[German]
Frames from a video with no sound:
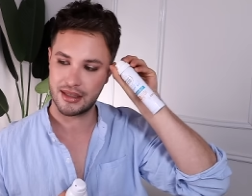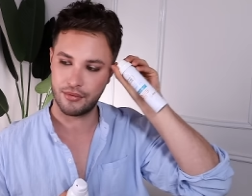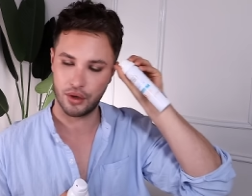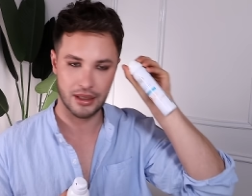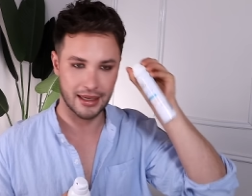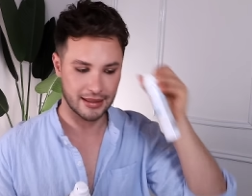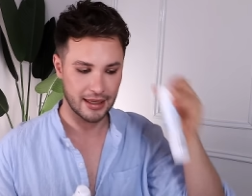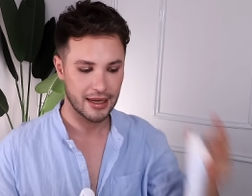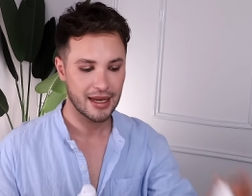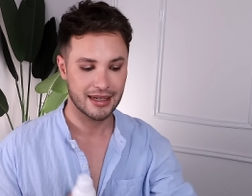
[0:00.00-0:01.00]
hier von
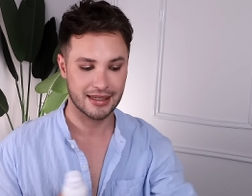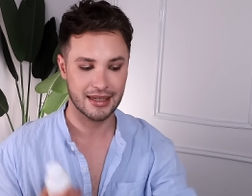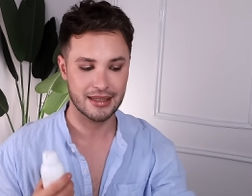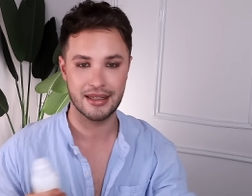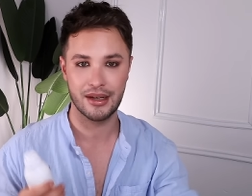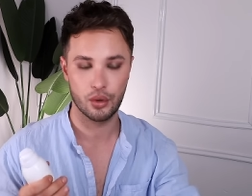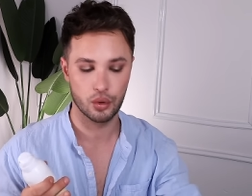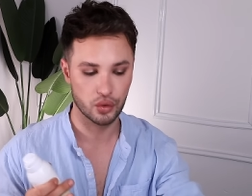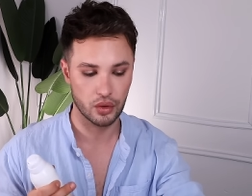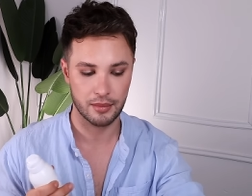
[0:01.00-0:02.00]
Garnier. Das hat diese
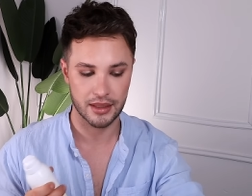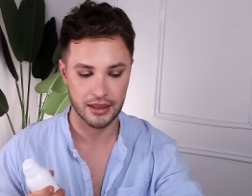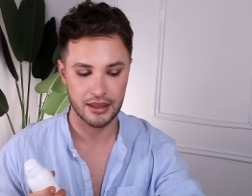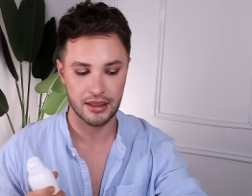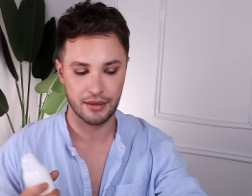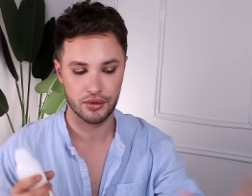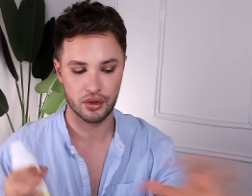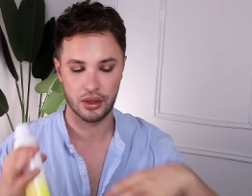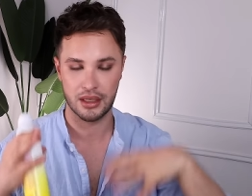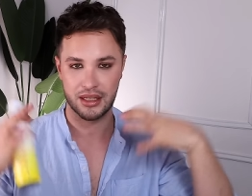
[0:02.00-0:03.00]
Aerosole mit drin, die dafür
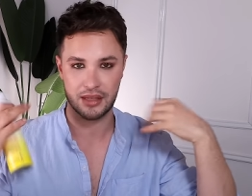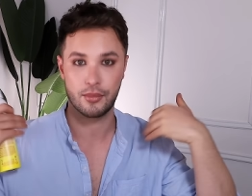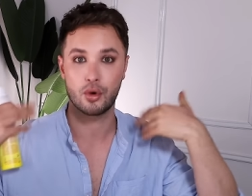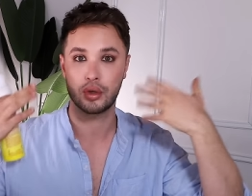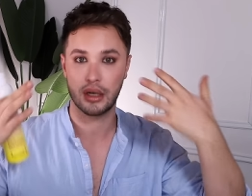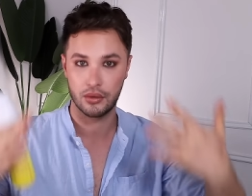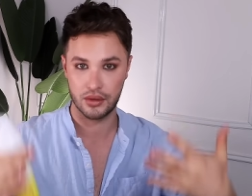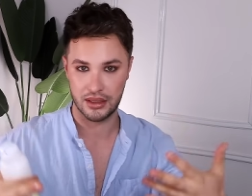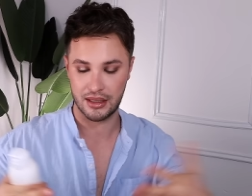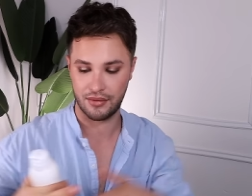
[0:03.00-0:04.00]
sorgen, dass das Produkt
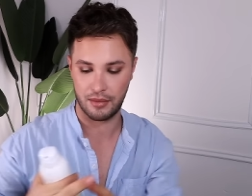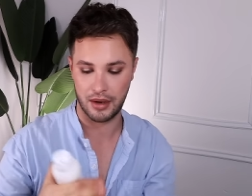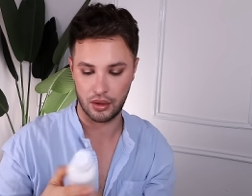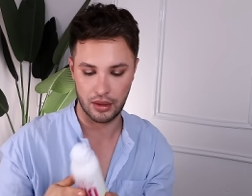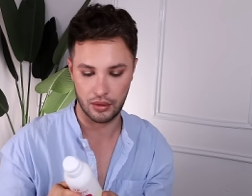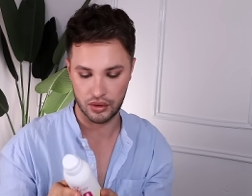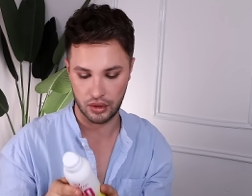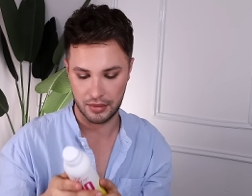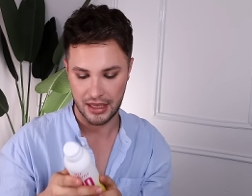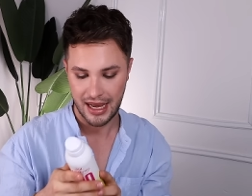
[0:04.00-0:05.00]
aus dieser Verpackung
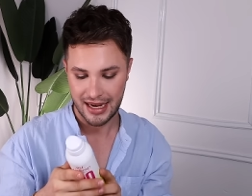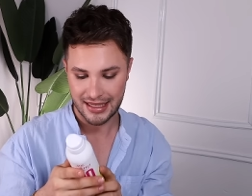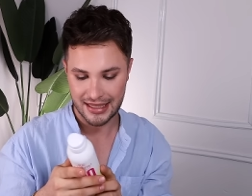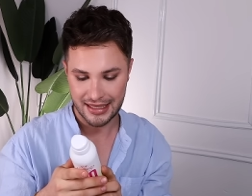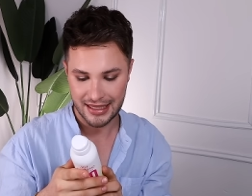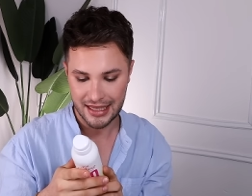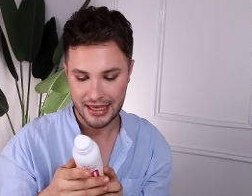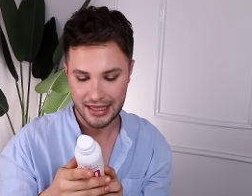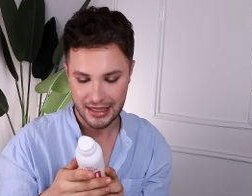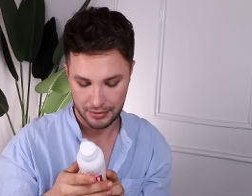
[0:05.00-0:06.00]
rauskommt. Das ist hier
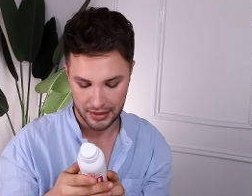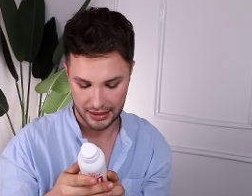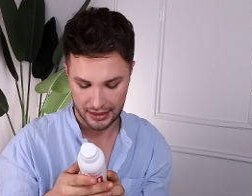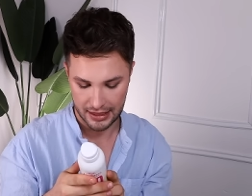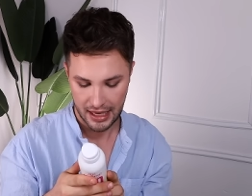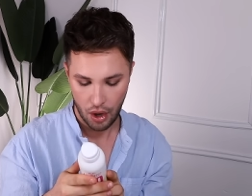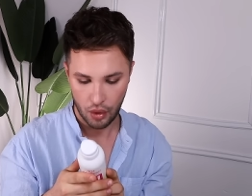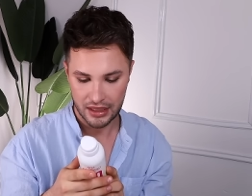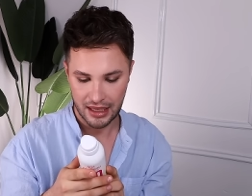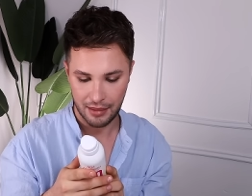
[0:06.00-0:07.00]
nicht mit drin.
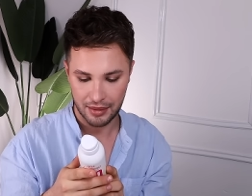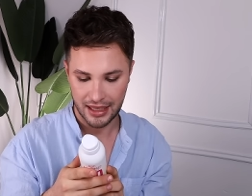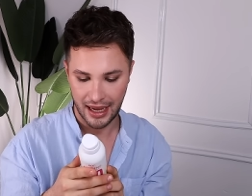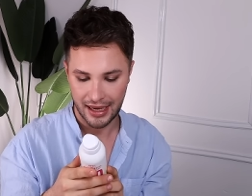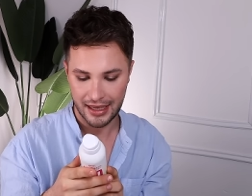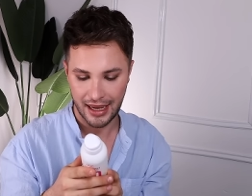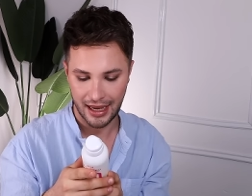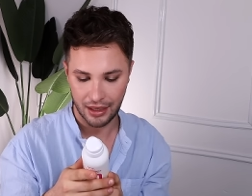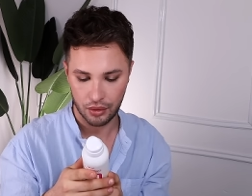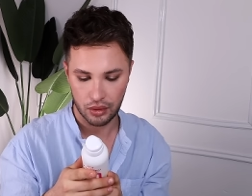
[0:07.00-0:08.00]
Und ich habe keine
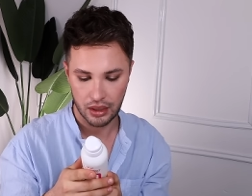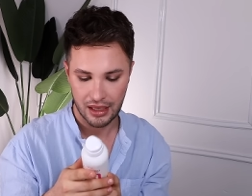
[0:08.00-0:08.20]
Ahnung,